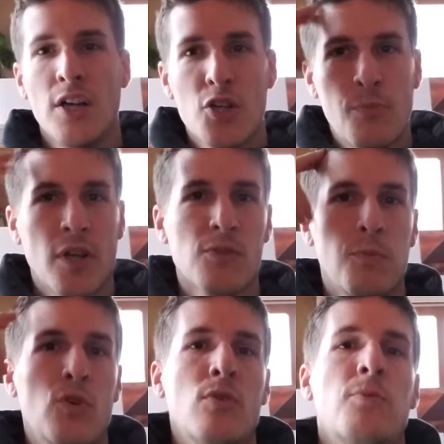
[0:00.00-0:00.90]
je pense
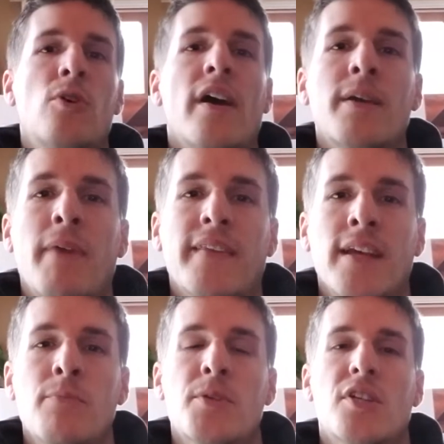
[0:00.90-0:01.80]
beaucoup, beaucoup avec ma
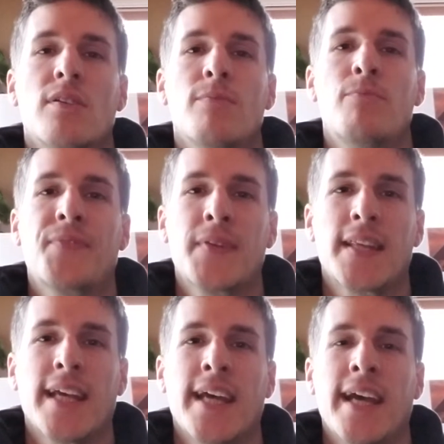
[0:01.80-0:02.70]
tête. Puis, j'ai
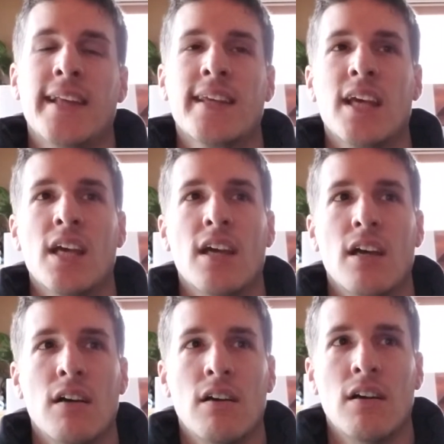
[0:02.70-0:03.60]
très, très.
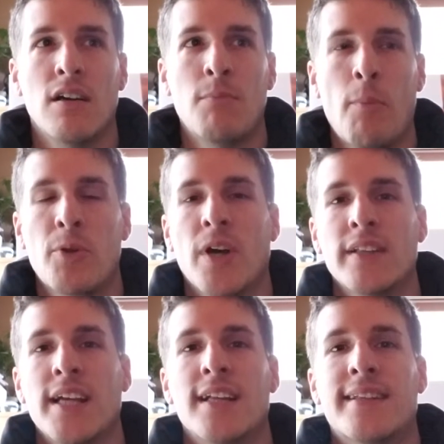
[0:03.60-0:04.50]
ma plus
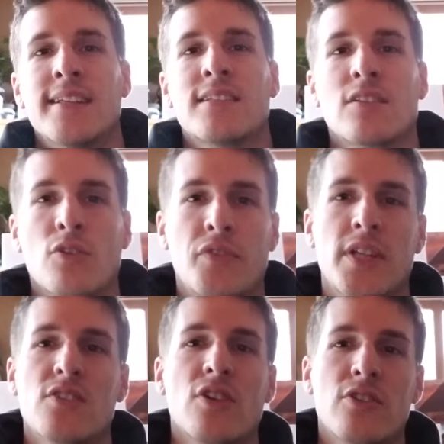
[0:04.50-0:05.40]
grande qualité, c'est de trouver
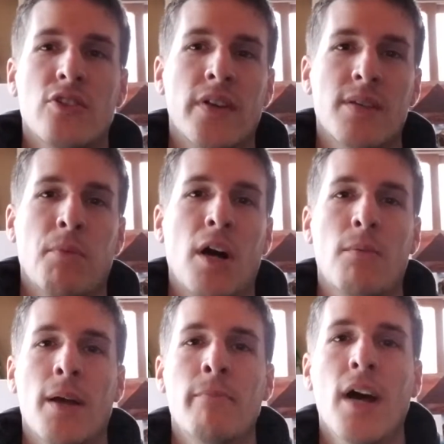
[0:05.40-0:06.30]
des solutions à des
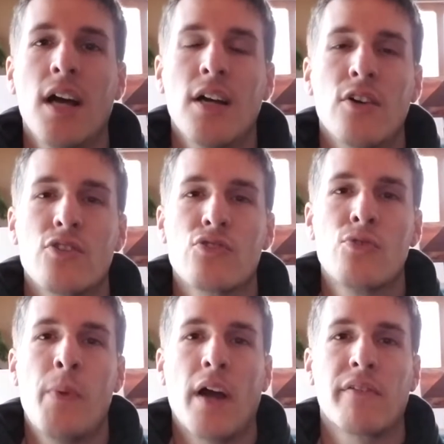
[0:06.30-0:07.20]
problèmes
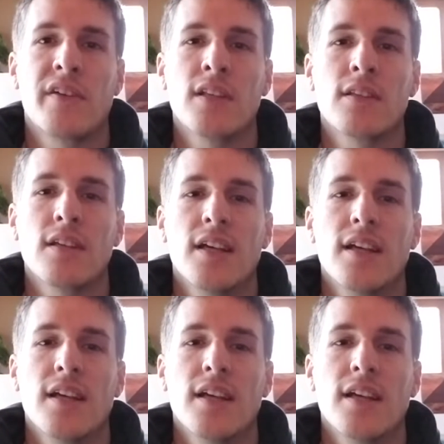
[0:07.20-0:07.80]
super vite.